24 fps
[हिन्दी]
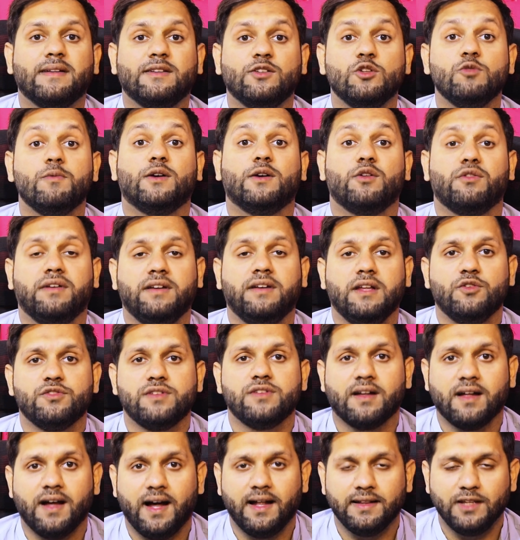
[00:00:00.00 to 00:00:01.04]
पास न्यू मेट्रो सिटी
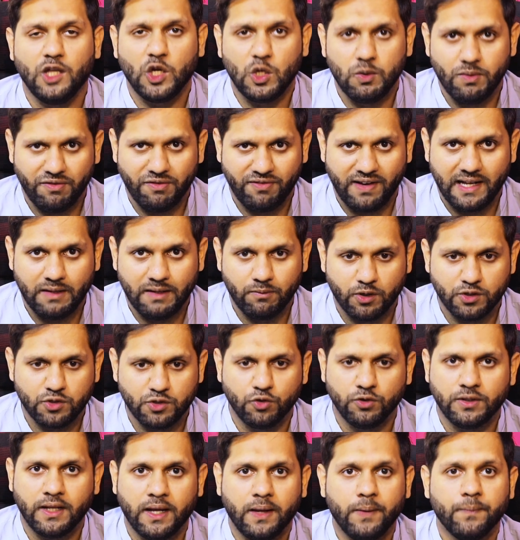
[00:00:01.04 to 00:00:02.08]
गुजर खान की कोई भी फाइल
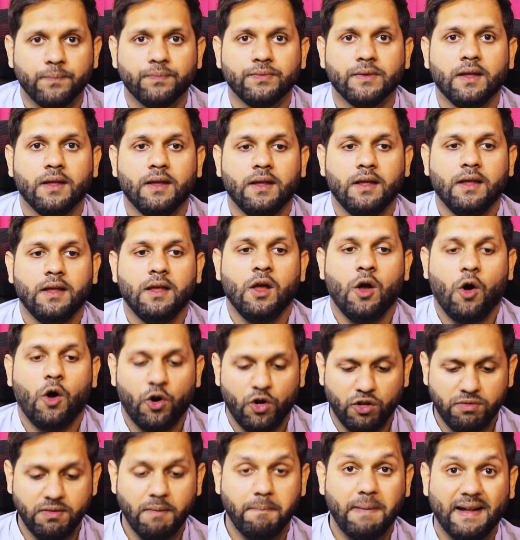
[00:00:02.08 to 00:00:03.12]
मौजूद है
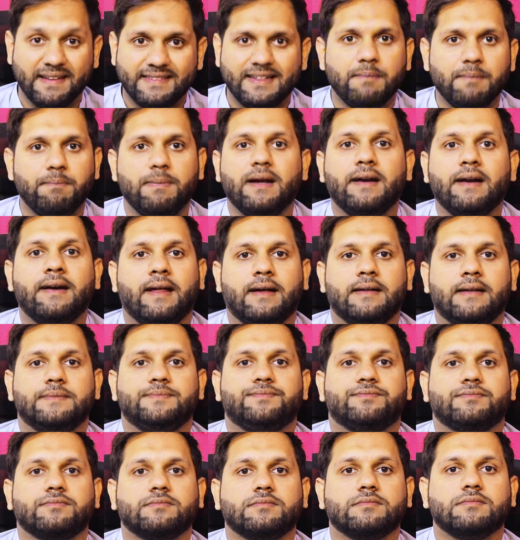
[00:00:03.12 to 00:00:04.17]
और उसमें पैसे पेड हैं
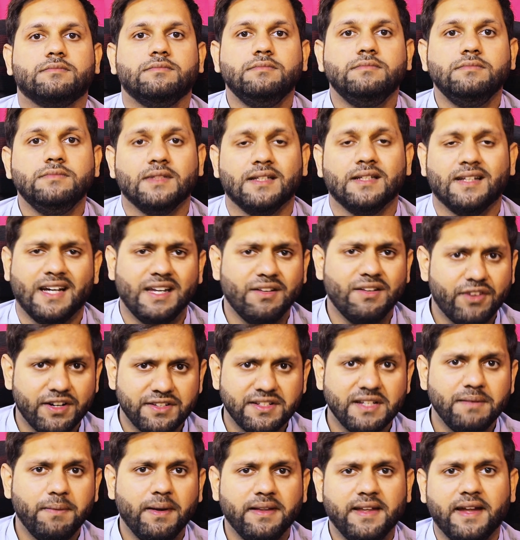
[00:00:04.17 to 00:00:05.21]

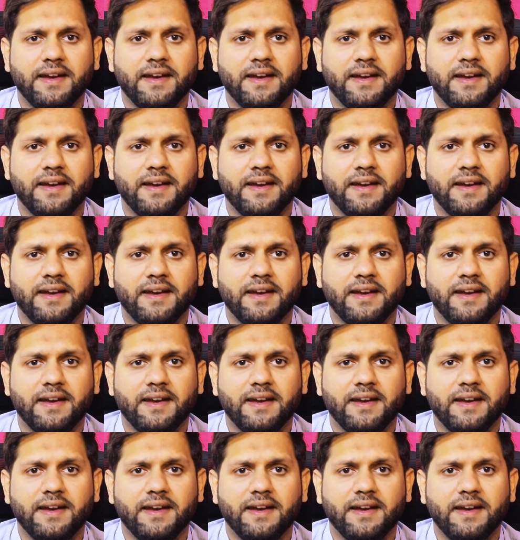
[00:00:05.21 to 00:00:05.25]
कन्वर्जन पर